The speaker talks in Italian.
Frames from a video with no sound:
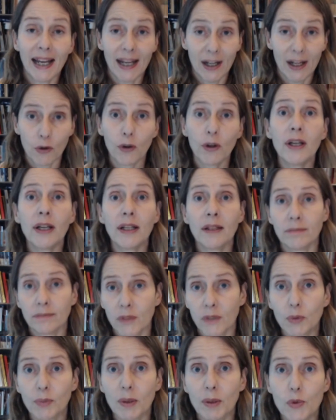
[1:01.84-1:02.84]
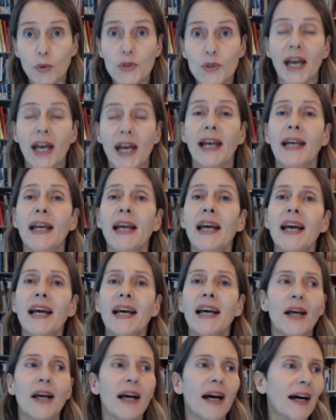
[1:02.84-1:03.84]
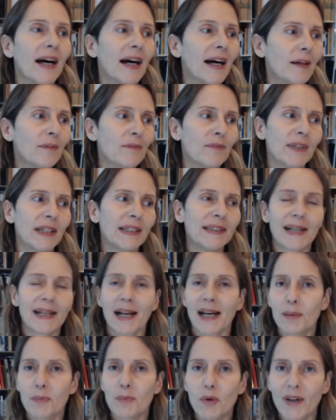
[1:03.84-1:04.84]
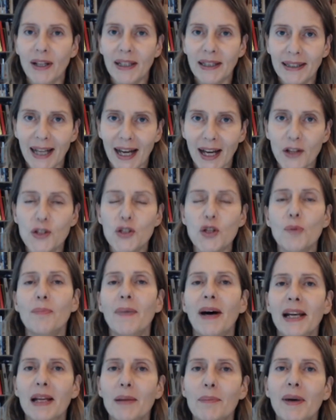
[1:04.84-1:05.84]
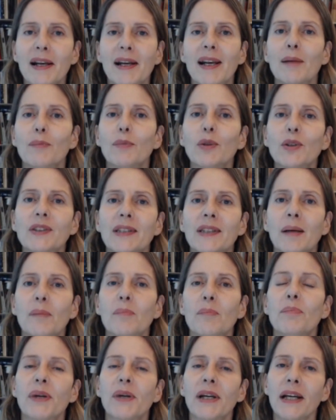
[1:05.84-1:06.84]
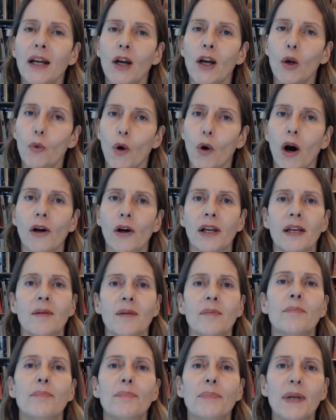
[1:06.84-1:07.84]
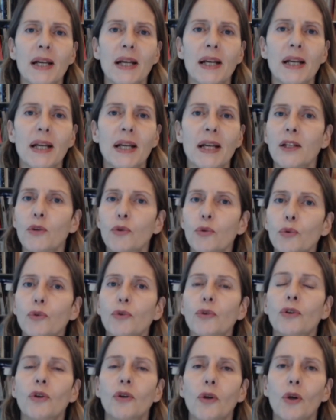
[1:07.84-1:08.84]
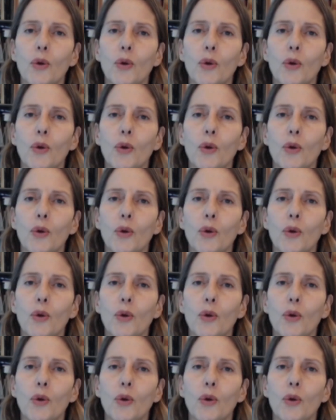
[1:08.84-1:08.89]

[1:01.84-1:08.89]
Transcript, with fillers: e noi come musei eh, ne trarremo vantaggio, ma rimarremo sempre luoghi prima di tutto